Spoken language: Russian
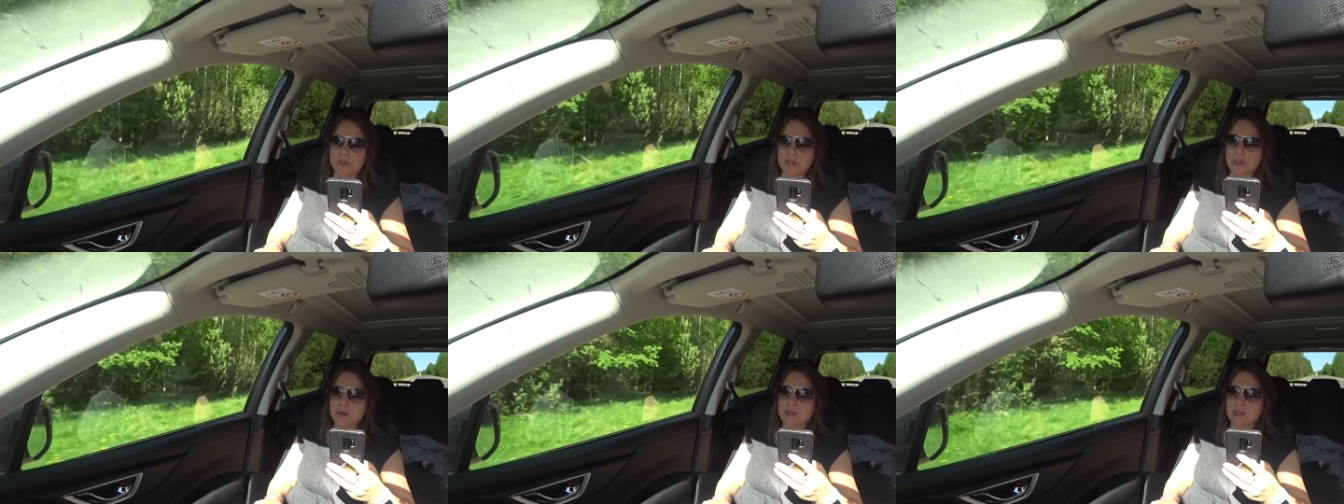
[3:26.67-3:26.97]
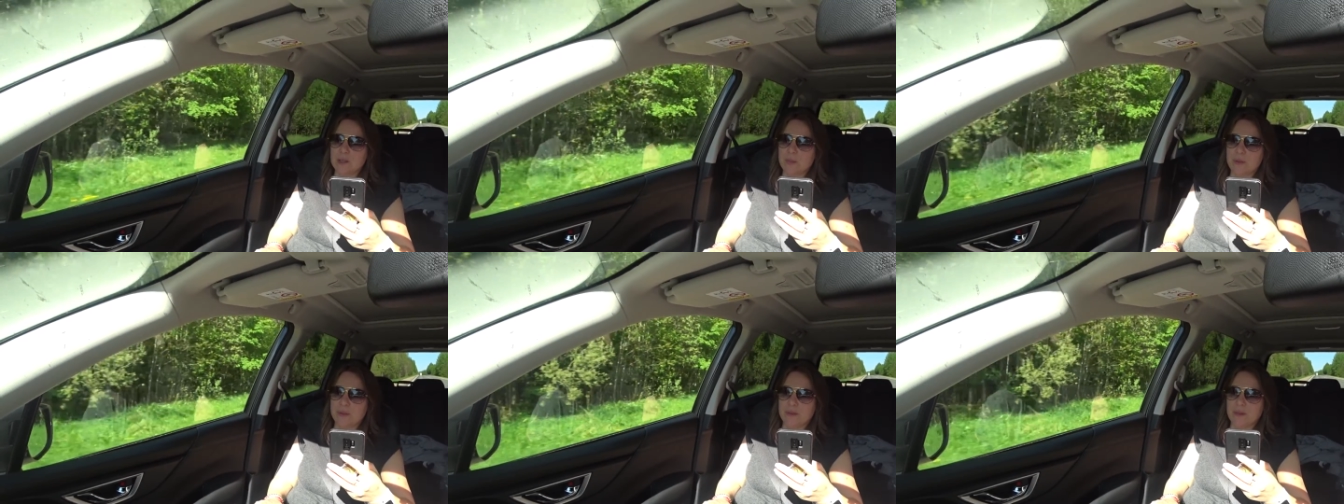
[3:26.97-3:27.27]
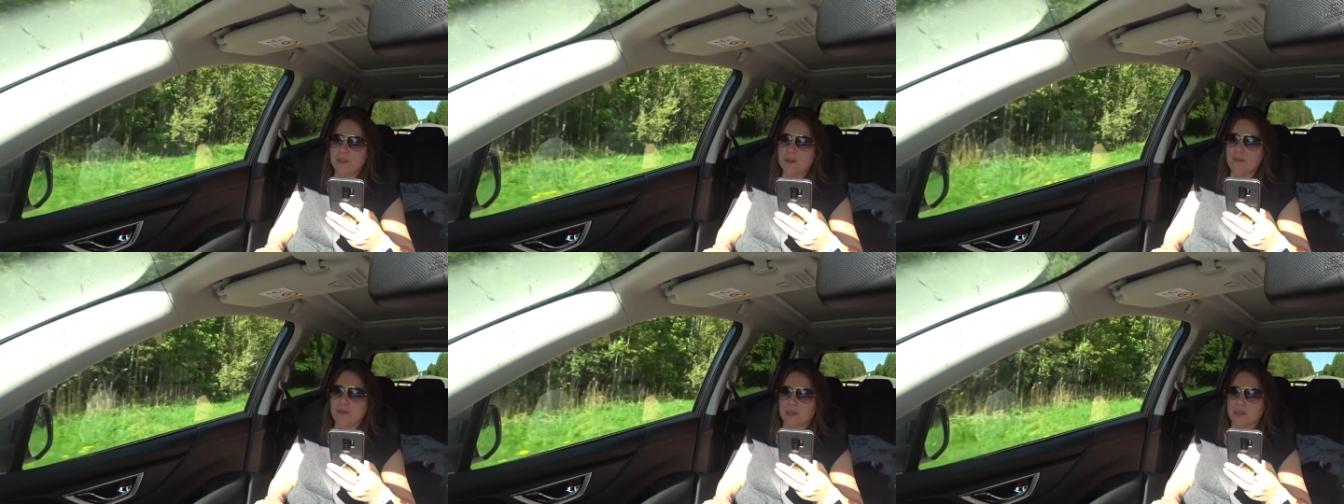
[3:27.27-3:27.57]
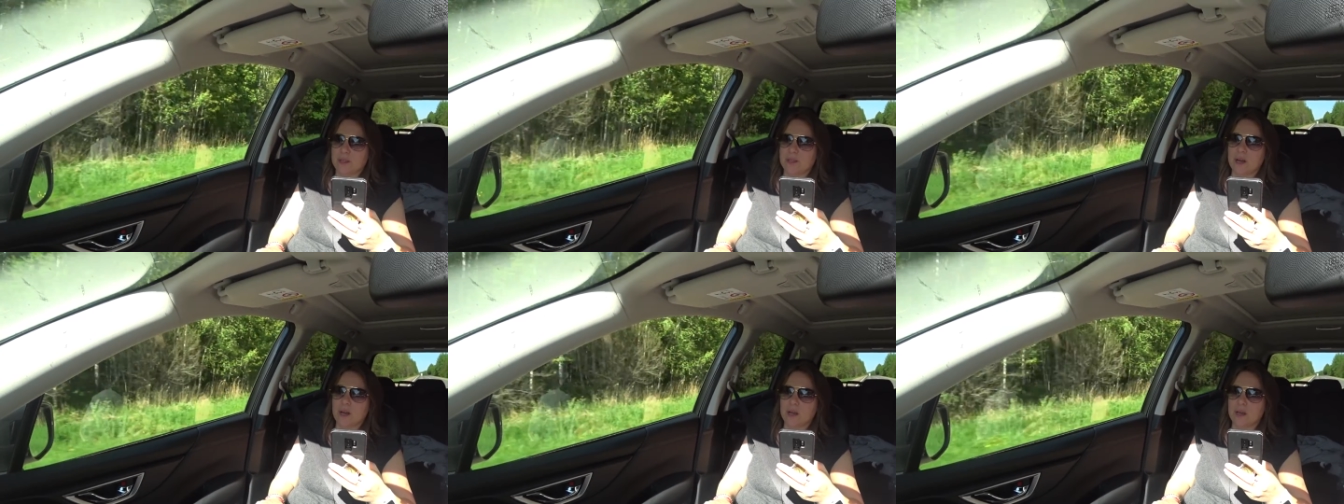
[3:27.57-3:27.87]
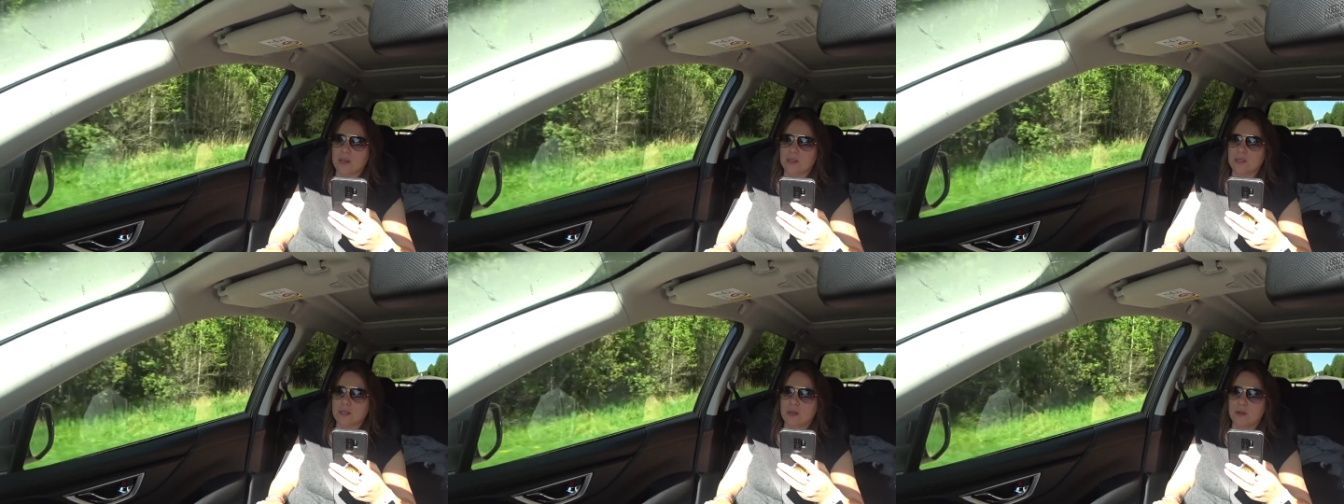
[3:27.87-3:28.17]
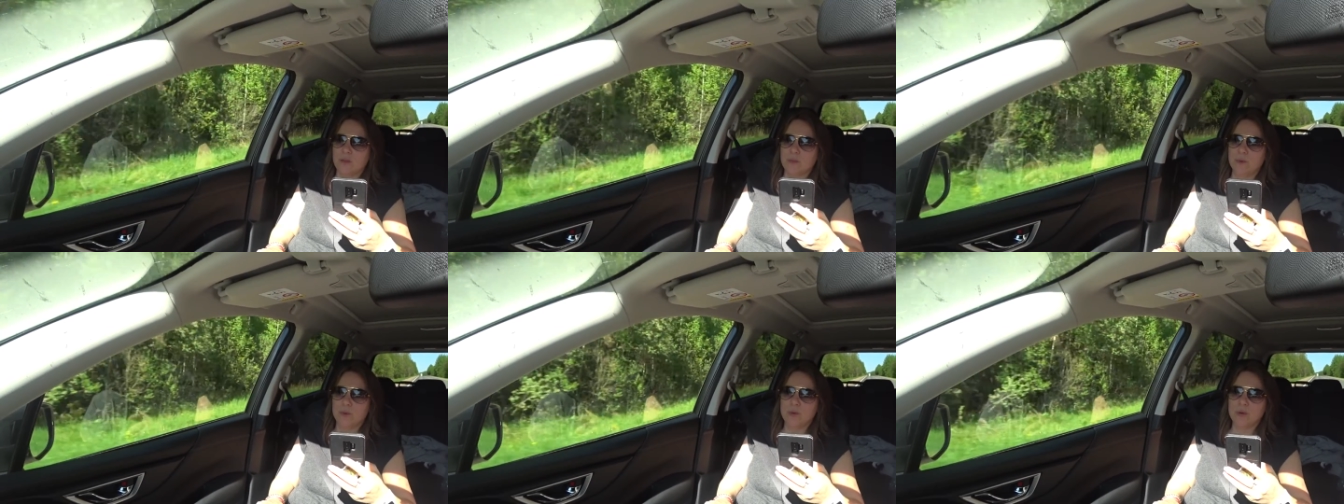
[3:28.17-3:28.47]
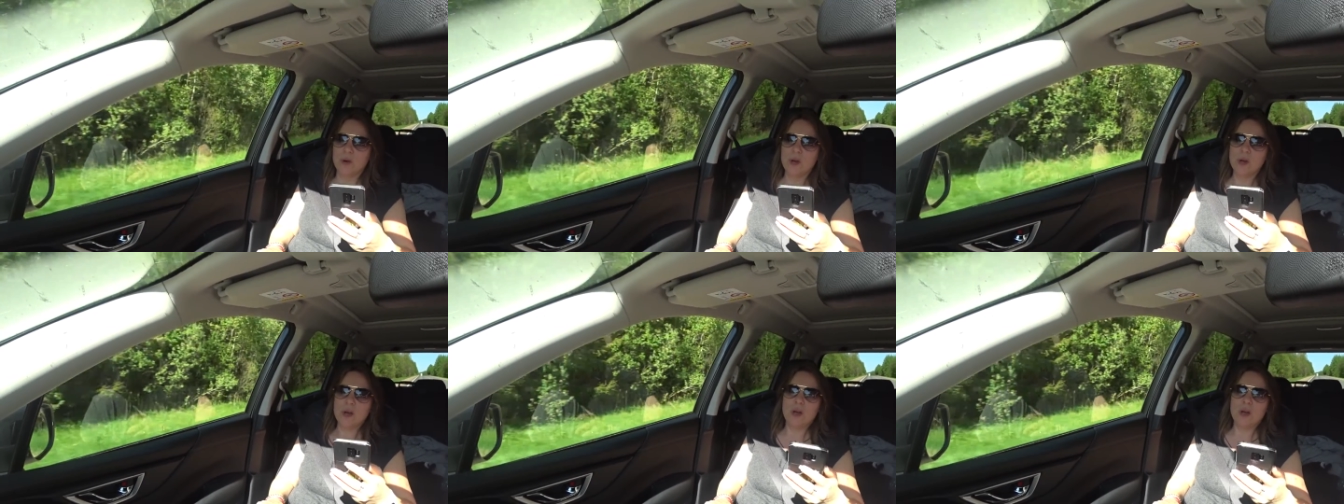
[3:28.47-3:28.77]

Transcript: Передавайте привет, говорит, как я тебя люблю.